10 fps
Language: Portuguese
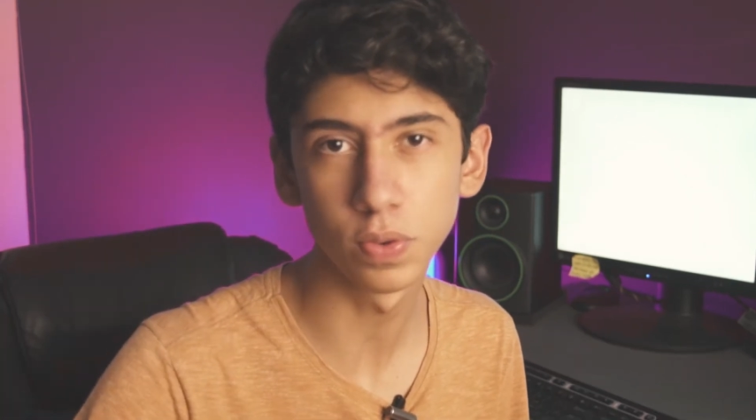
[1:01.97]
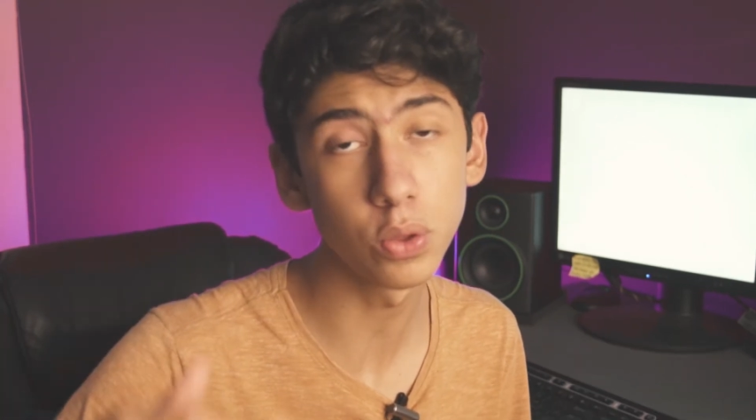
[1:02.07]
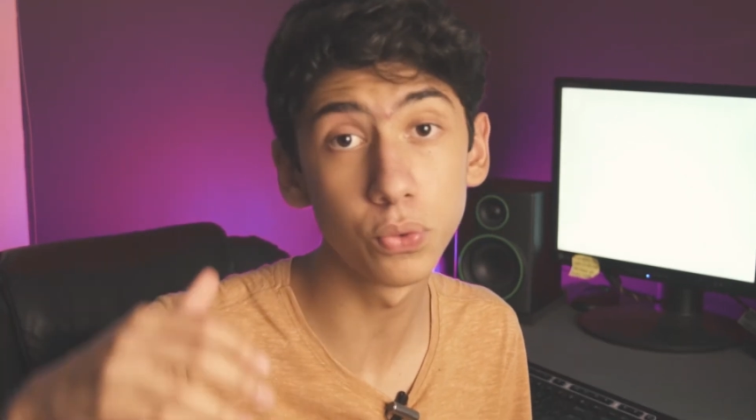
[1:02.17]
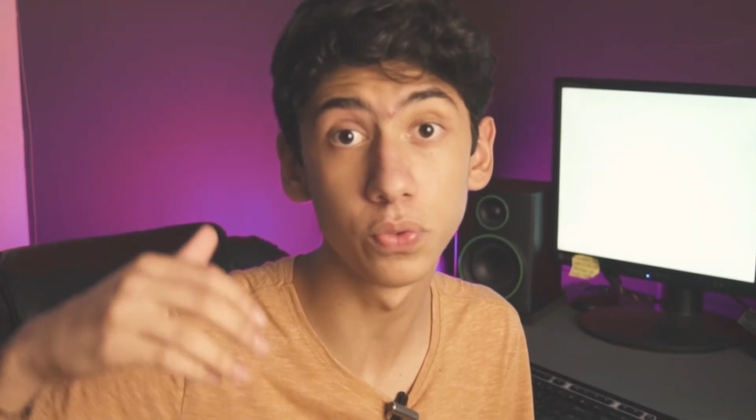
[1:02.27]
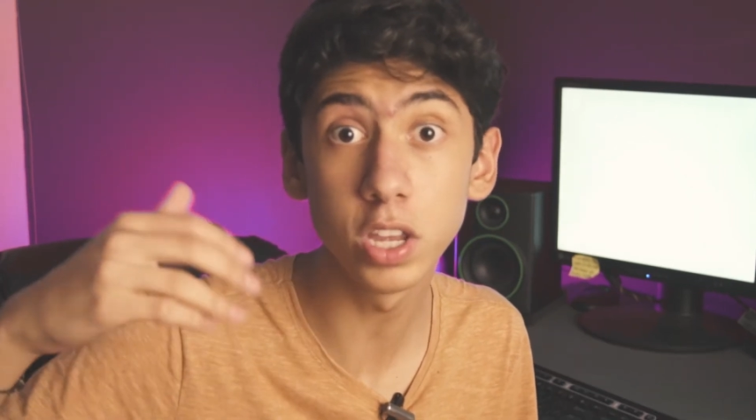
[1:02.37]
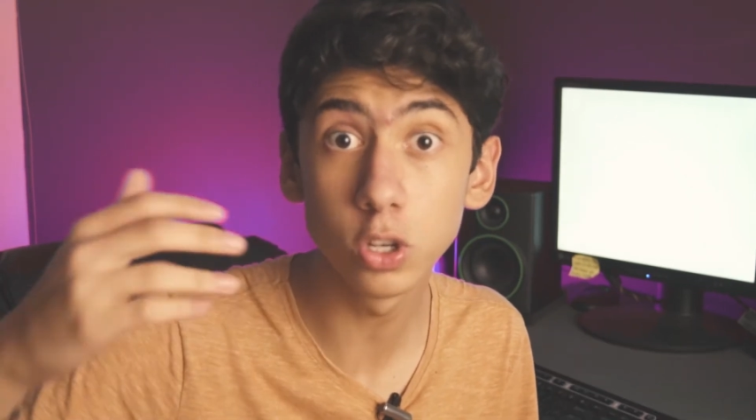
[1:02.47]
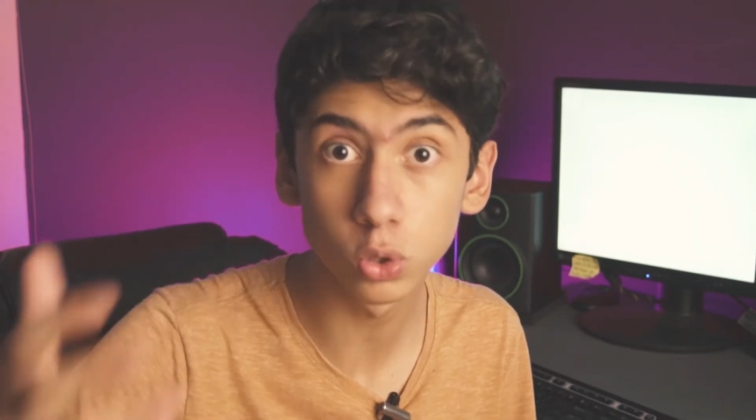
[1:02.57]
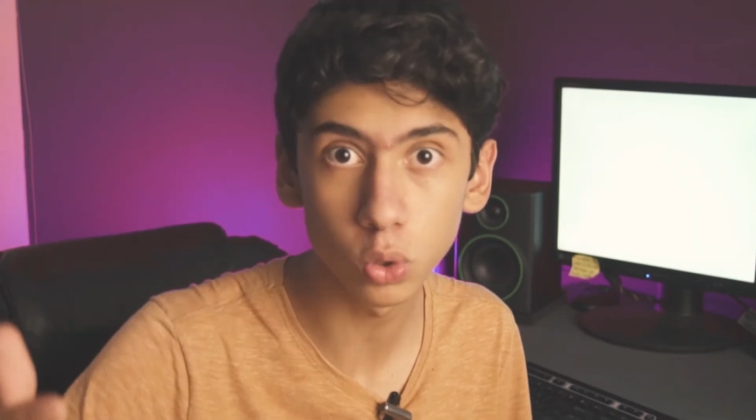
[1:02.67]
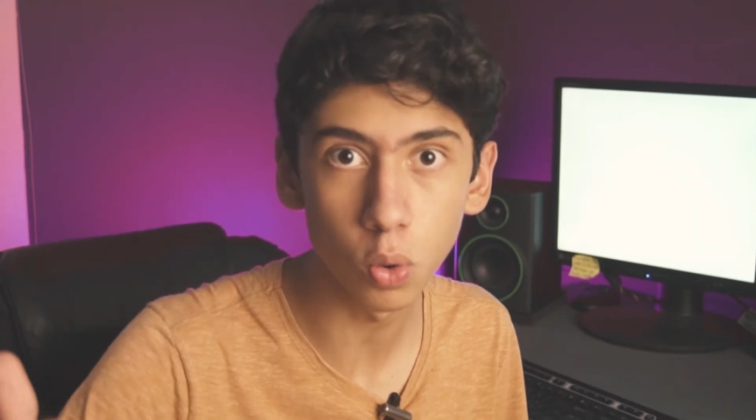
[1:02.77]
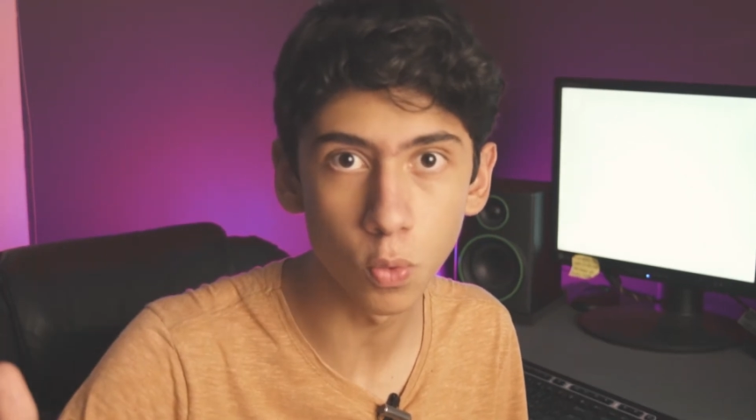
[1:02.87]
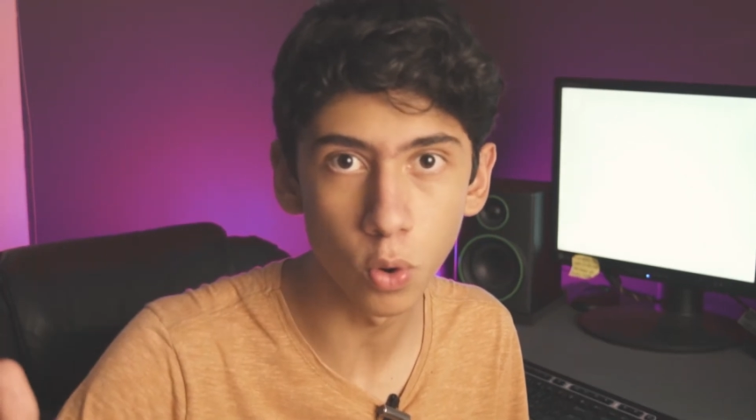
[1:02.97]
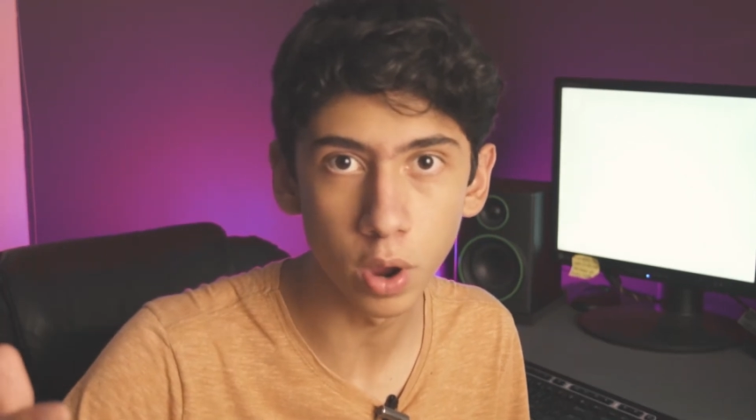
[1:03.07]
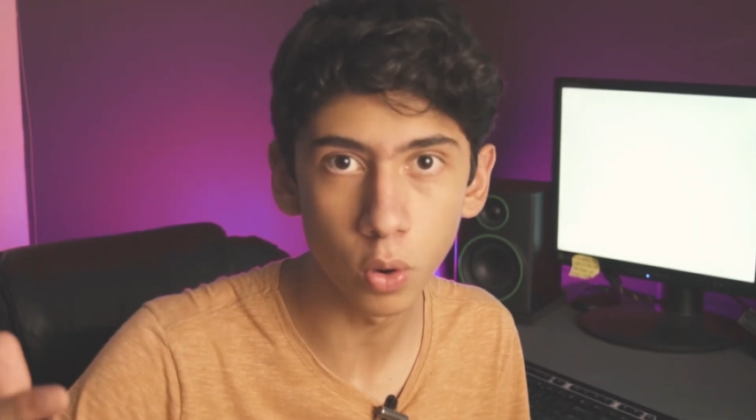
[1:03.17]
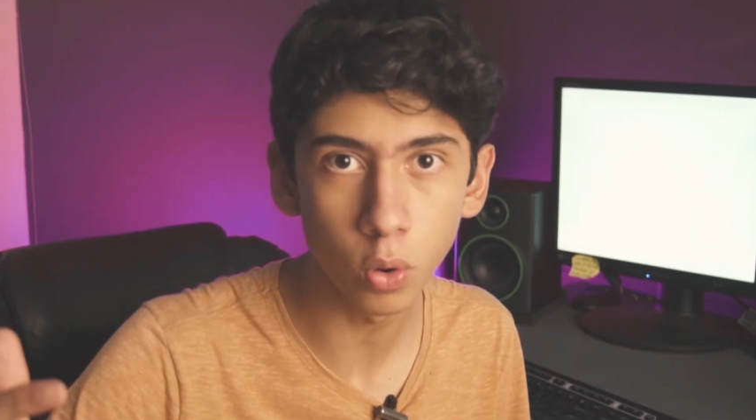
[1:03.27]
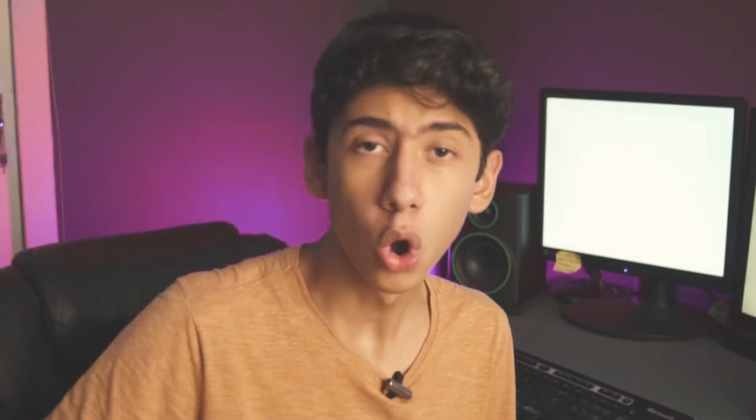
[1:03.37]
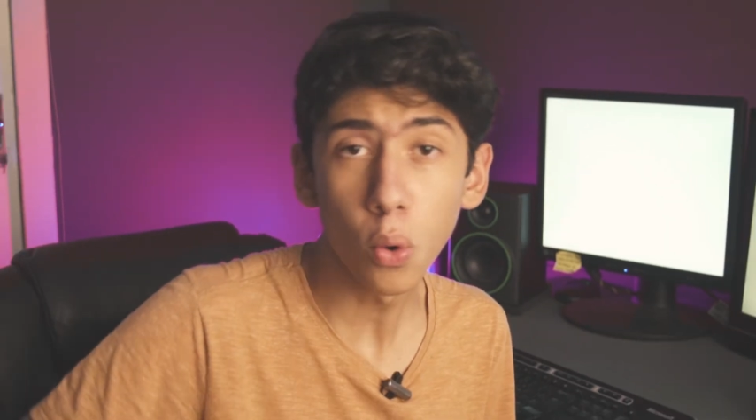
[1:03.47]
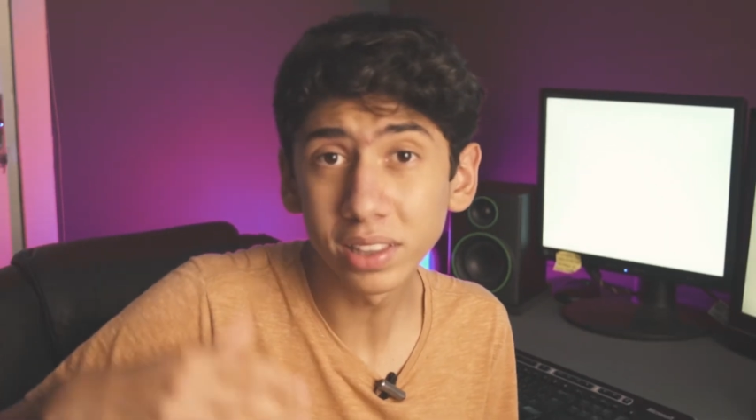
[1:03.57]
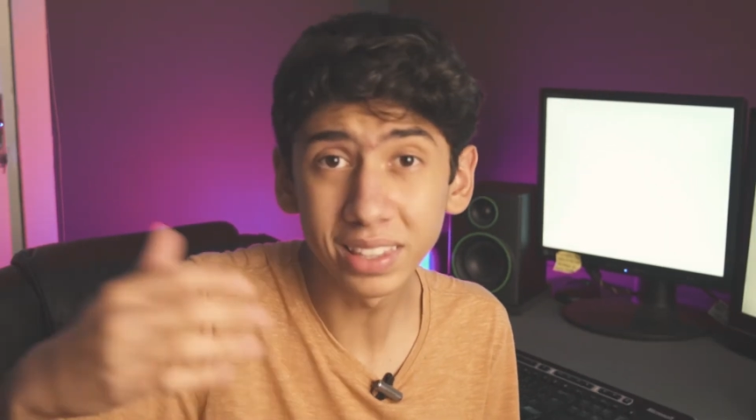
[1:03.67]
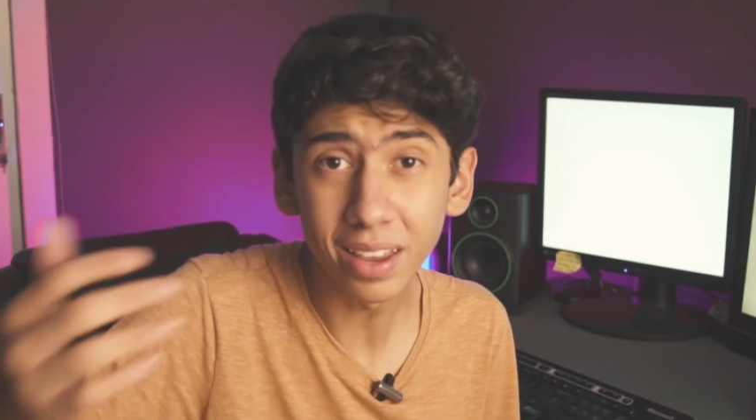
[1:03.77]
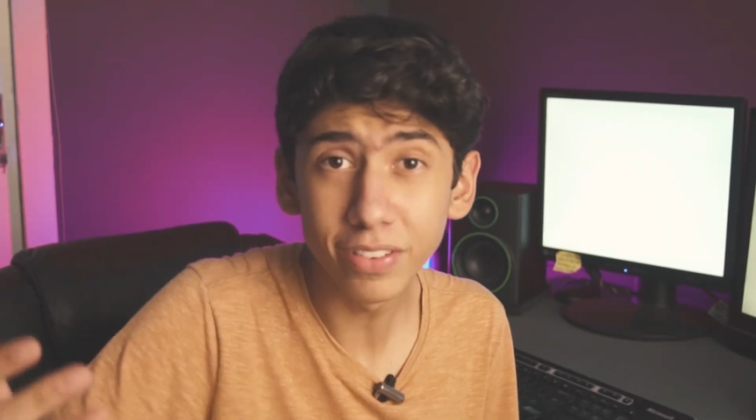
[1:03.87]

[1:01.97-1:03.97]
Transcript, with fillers: vendo vídeos como eu, ou até